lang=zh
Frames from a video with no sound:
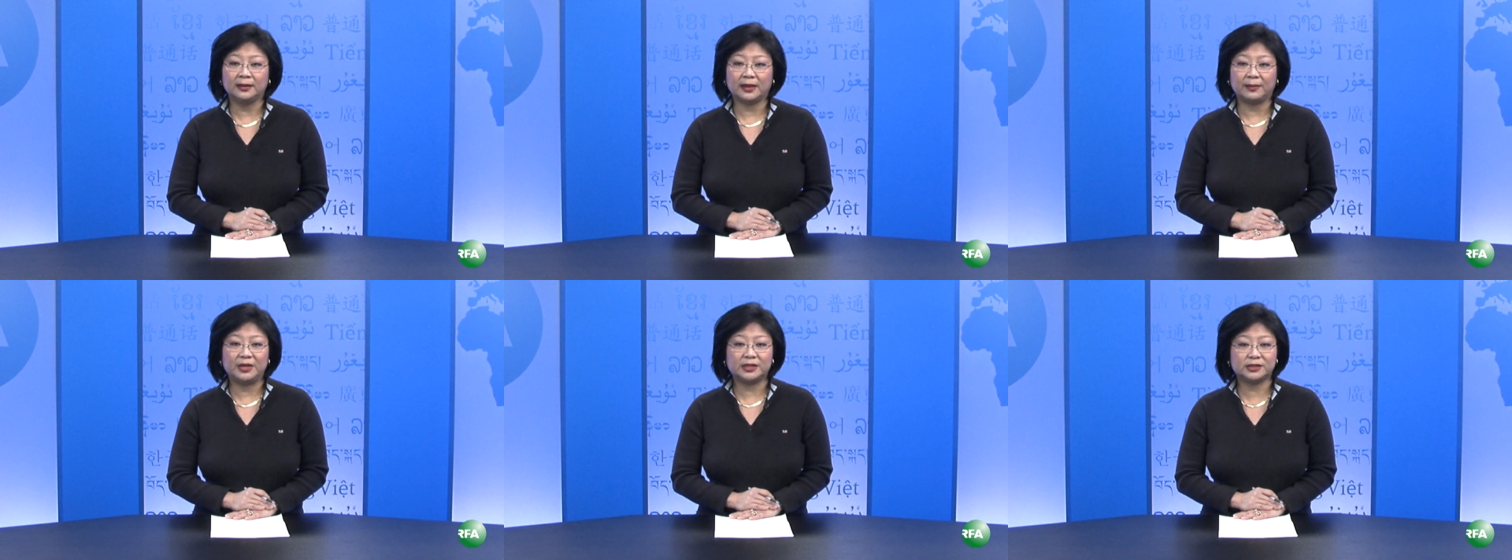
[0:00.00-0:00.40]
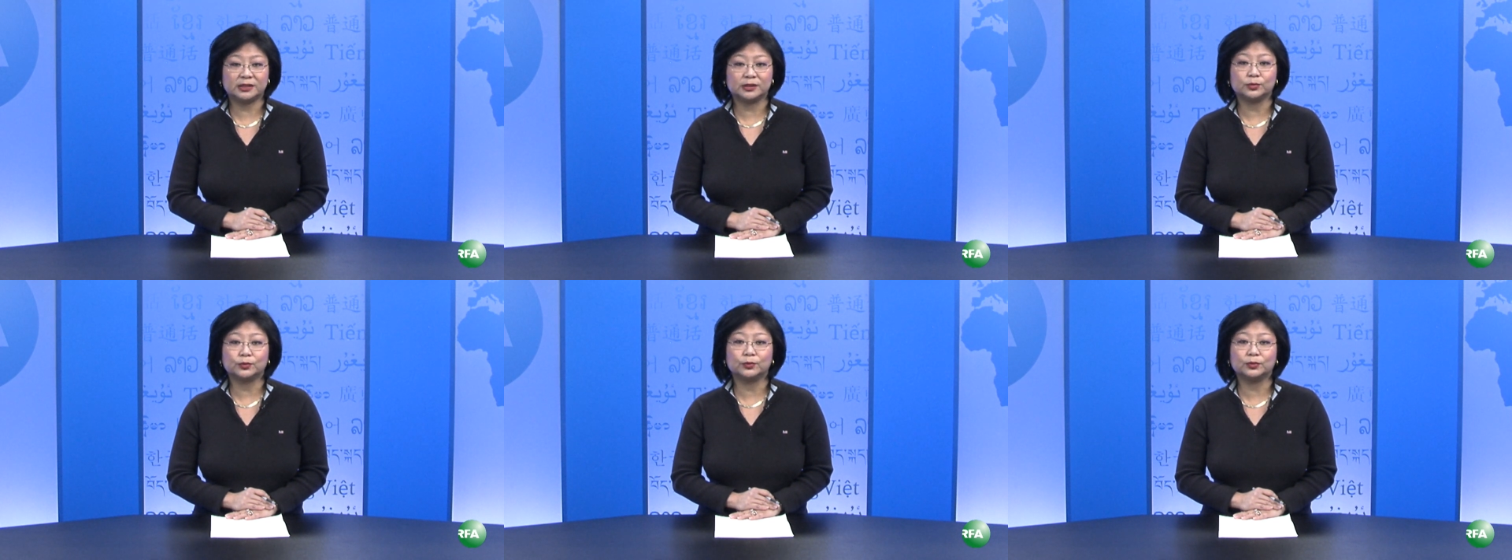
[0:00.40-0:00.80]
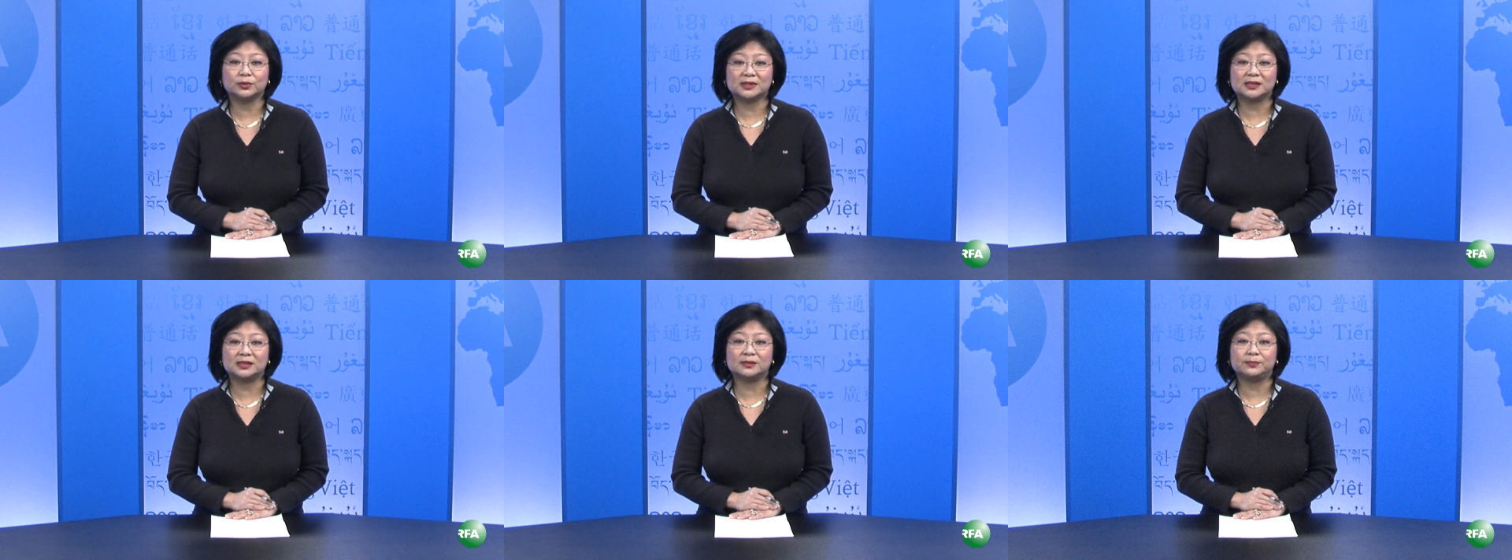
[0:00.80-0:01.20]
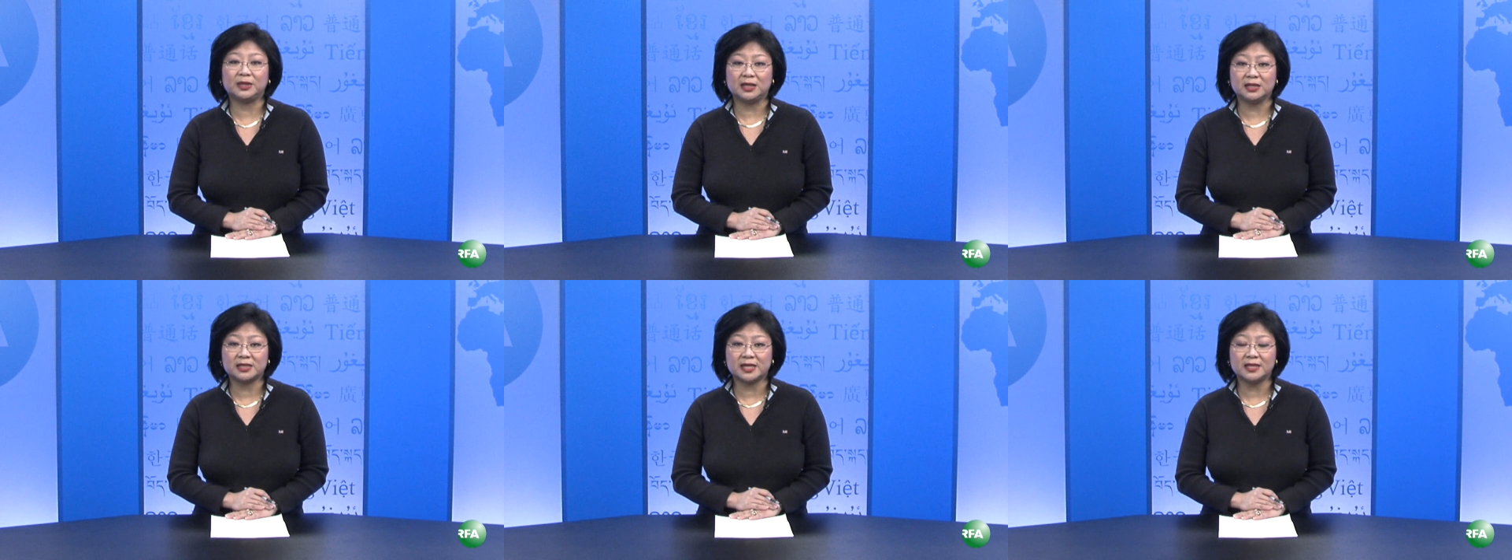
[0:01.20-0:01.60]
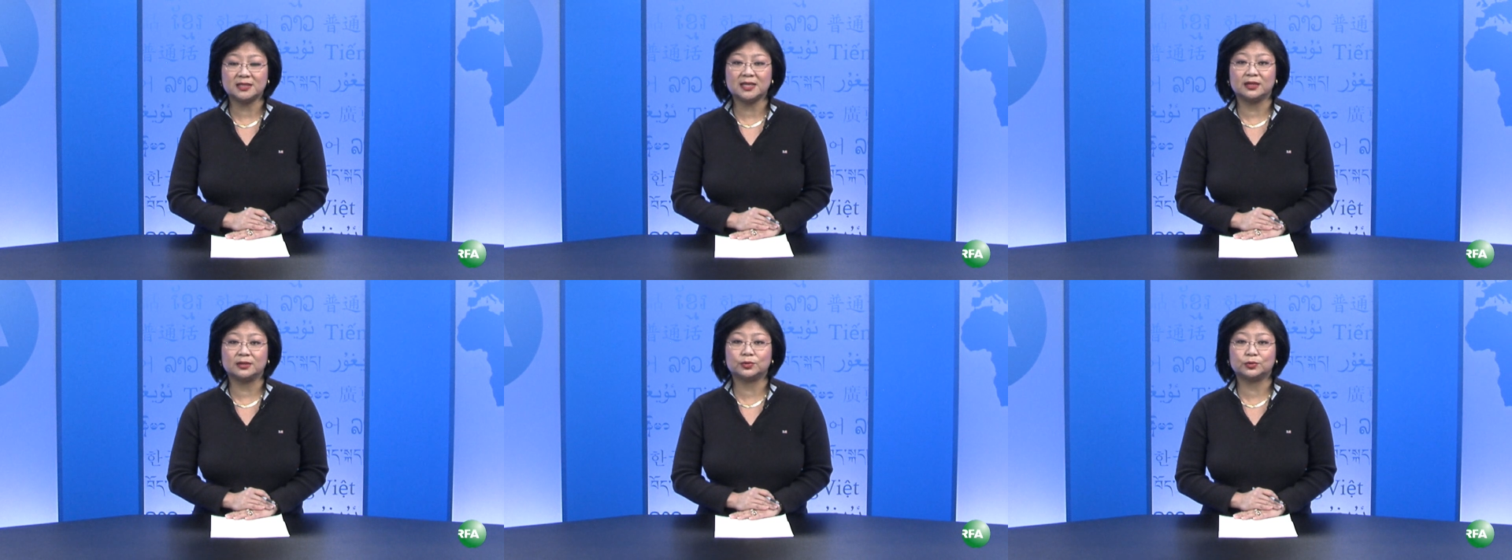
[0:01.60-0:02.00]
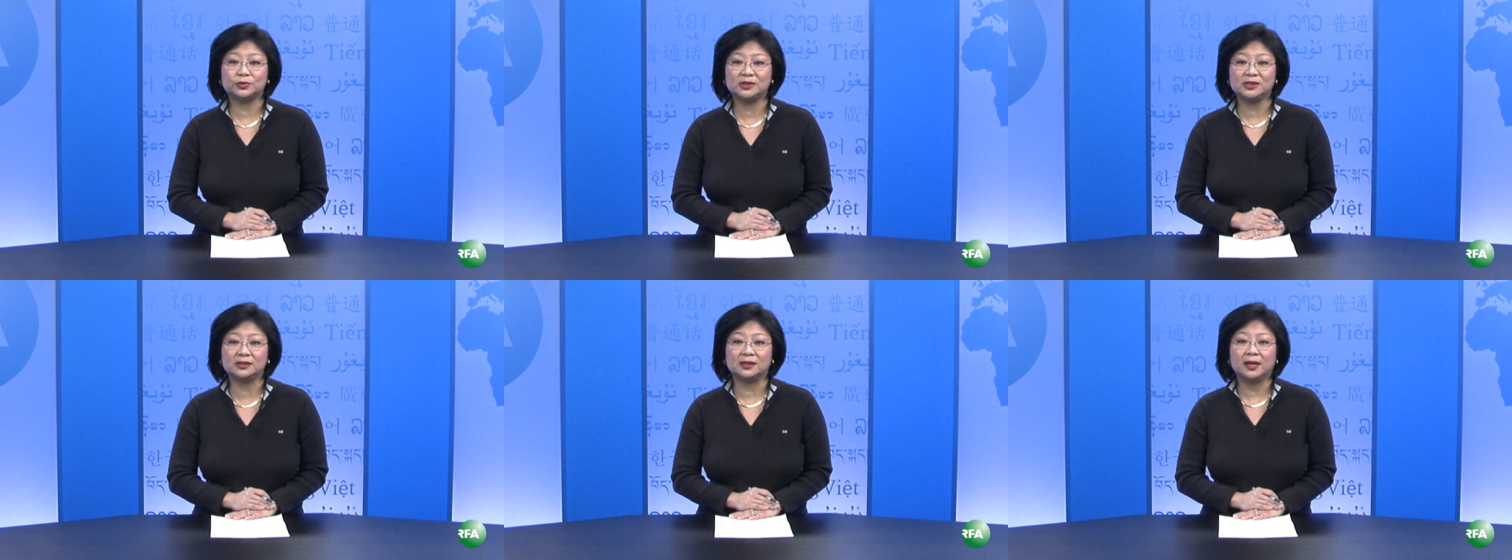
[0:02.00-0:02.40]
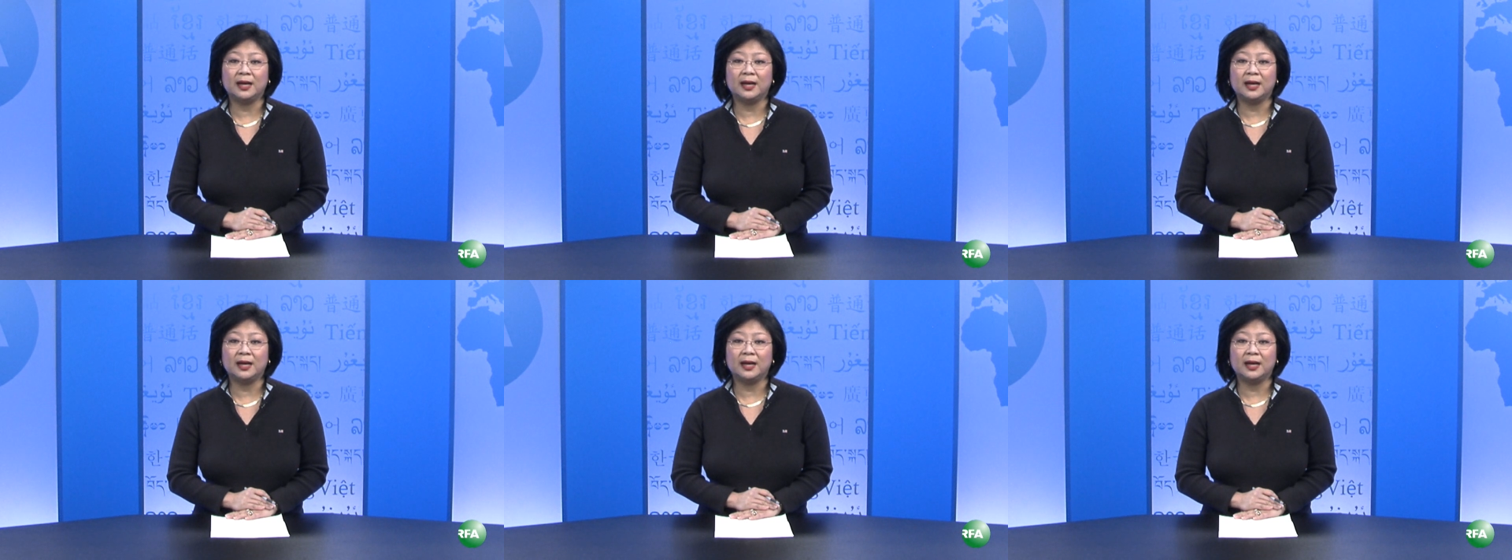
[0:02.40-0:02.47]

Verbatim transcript: 他们试图自皮山县出境，